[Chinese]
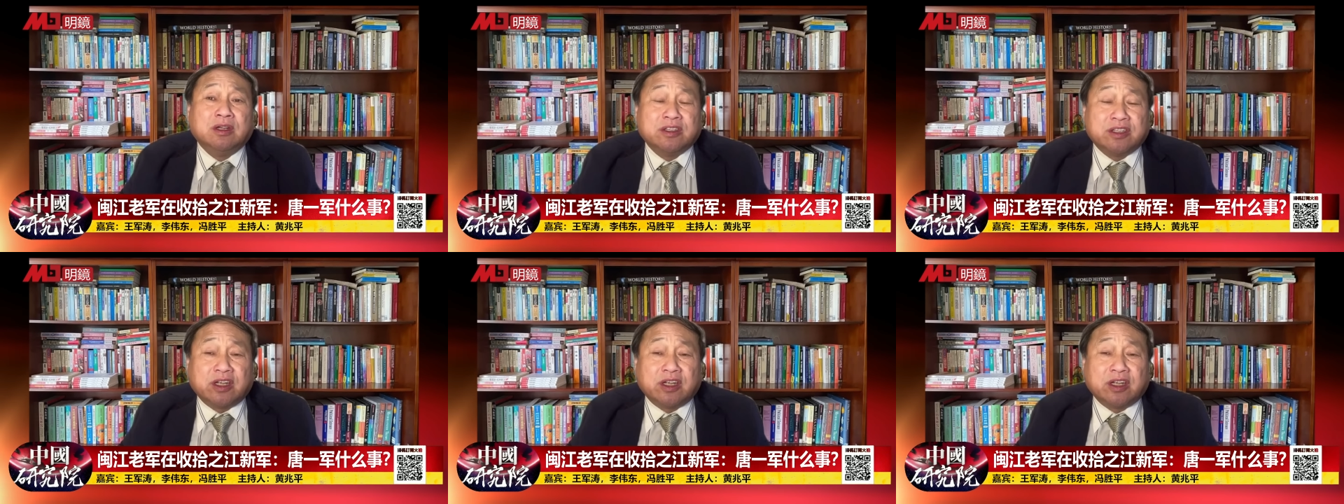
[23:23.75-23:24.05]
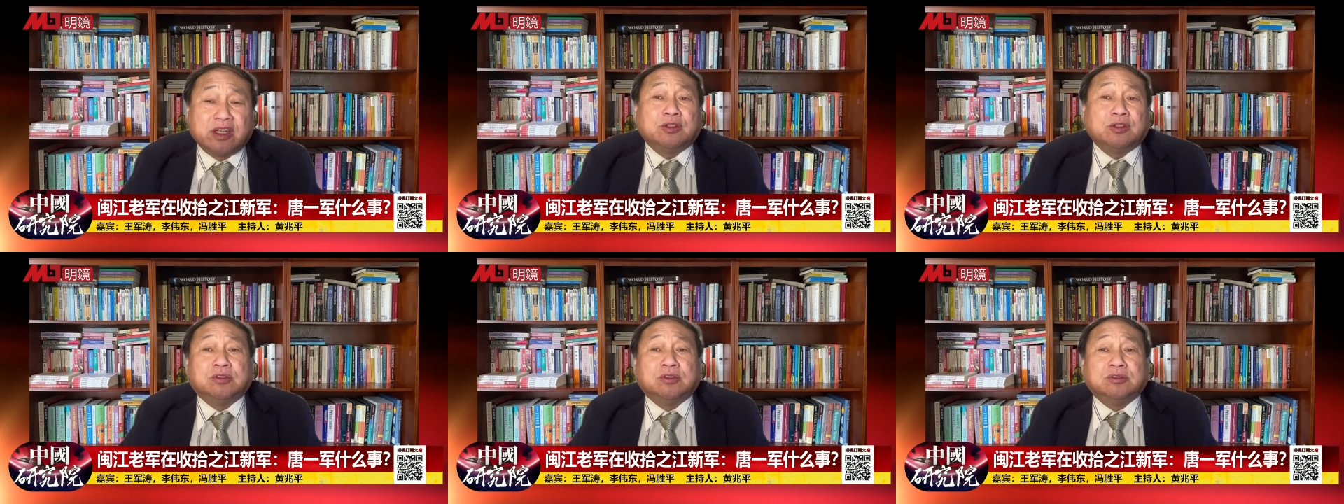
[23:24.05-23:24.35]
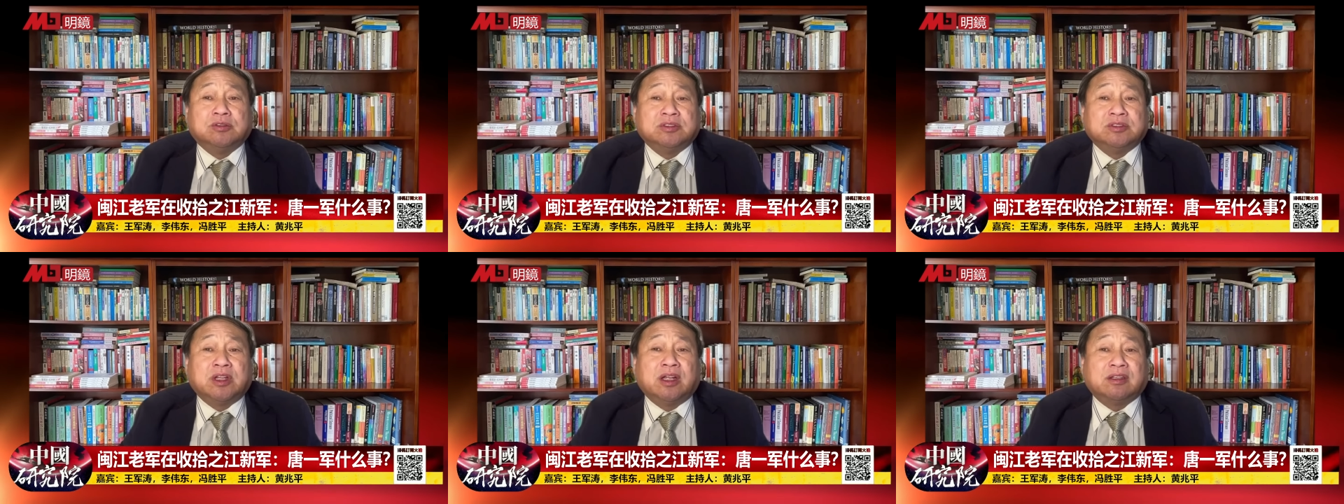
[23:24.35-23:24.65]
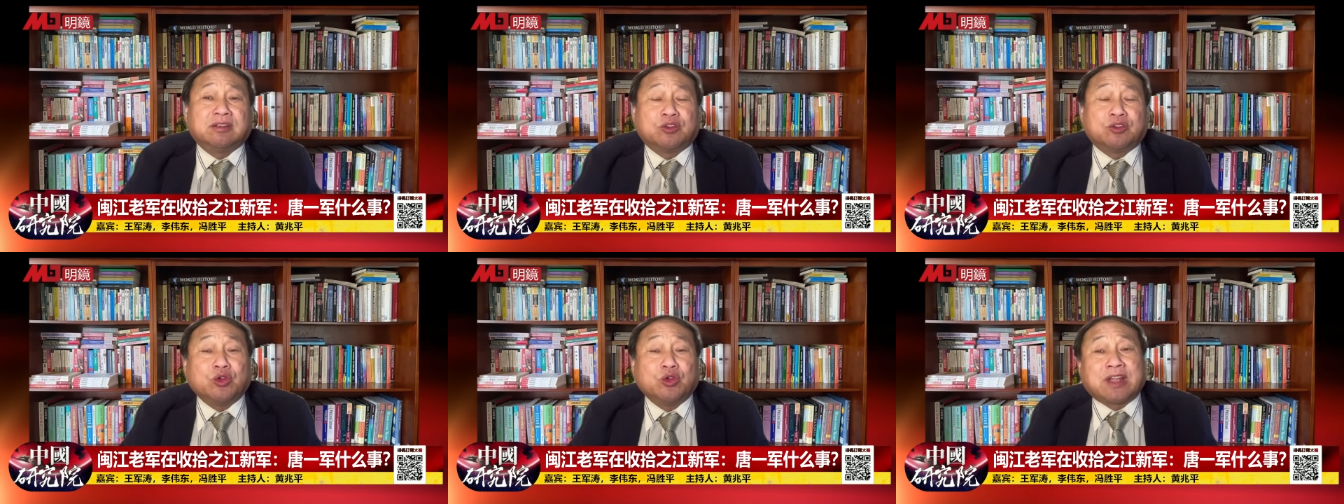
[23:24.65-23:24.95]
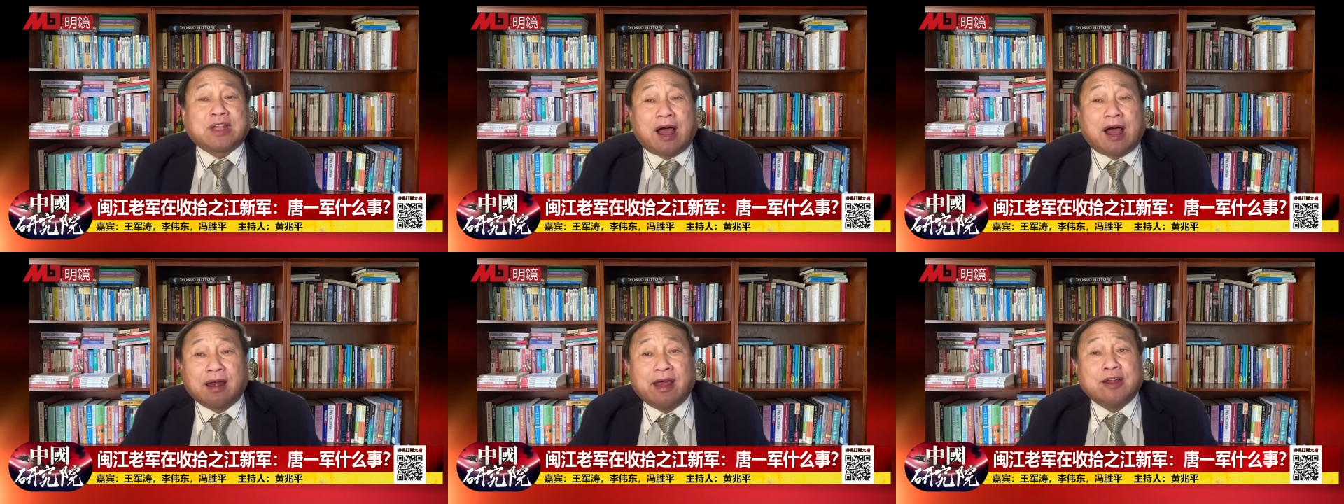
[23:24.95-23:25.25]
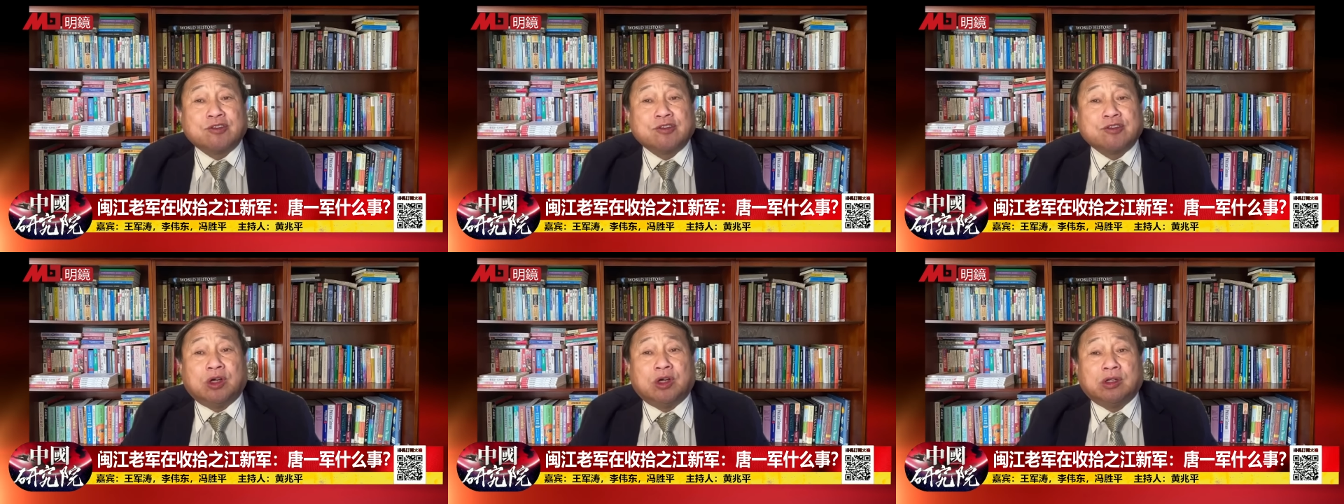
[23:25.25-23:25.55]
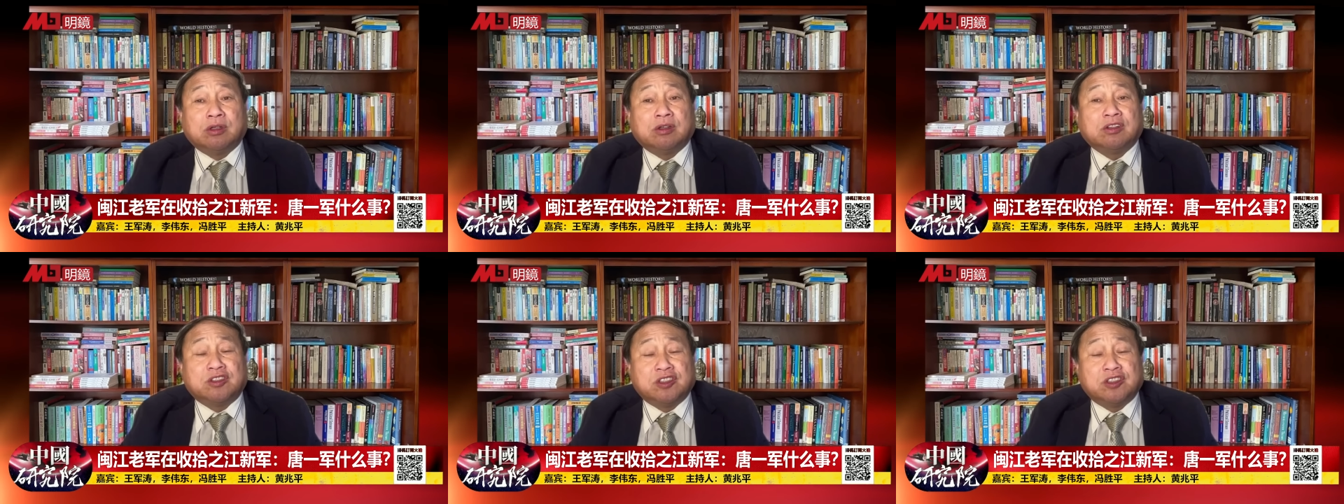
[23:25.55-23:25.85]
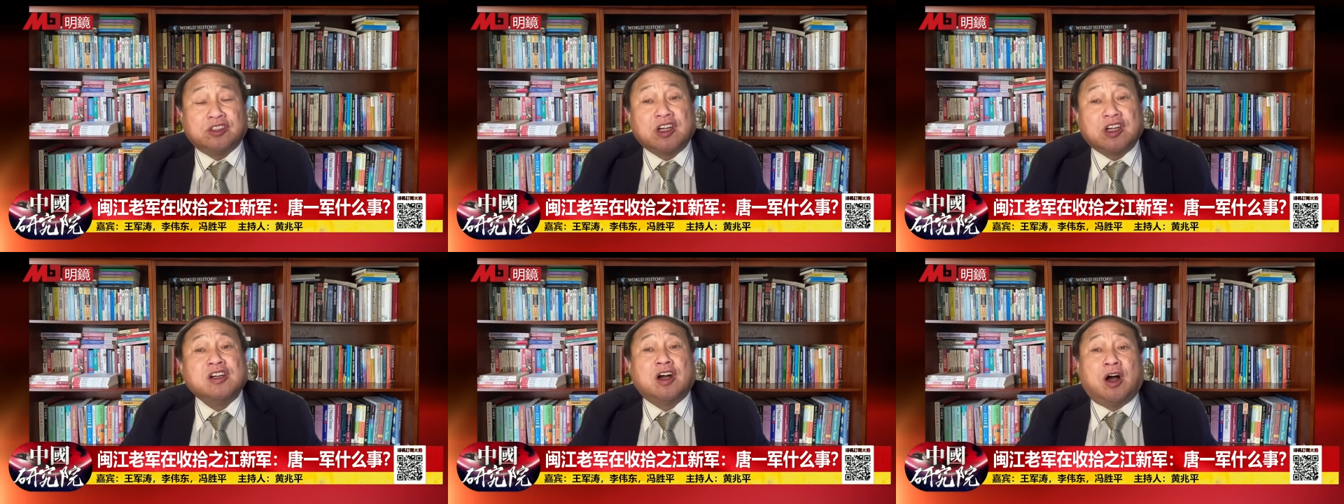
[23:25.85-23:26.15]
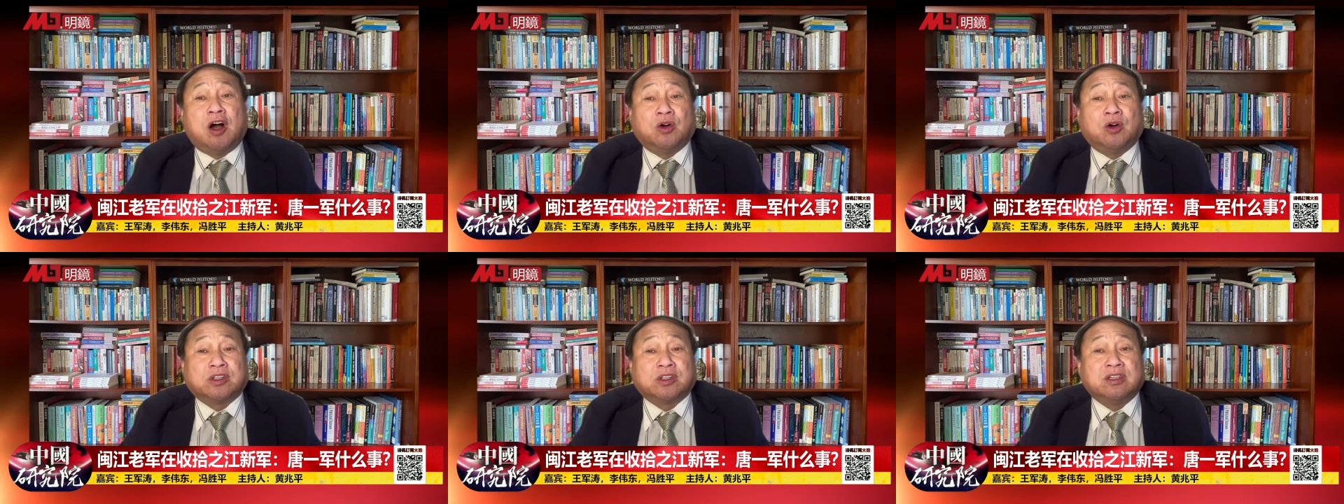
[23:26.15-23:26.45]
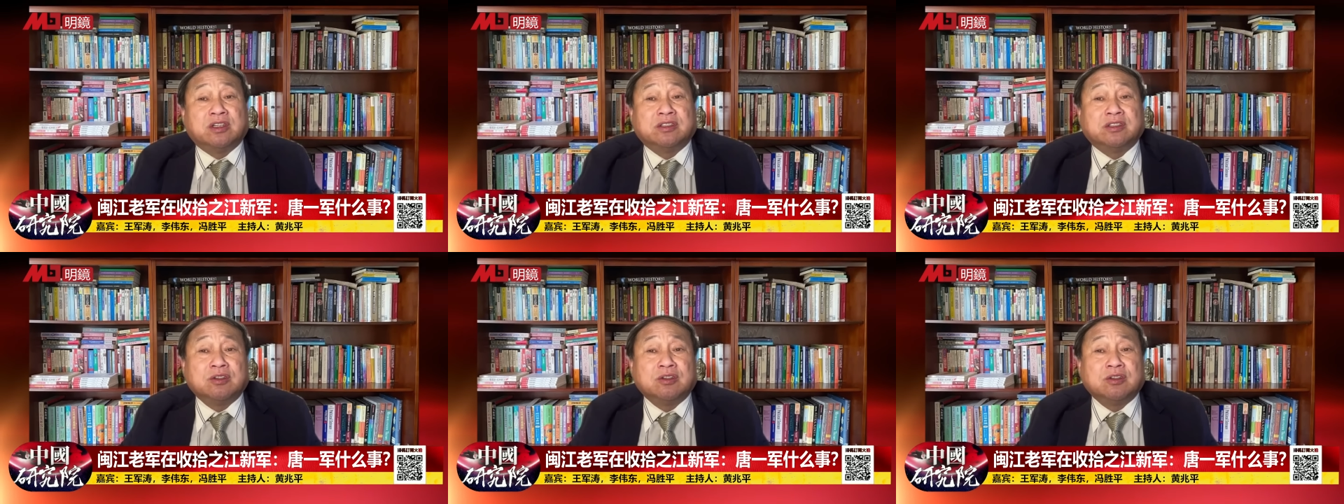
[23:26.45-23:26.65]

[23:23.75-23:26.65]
这个就那对他来说是更好的人，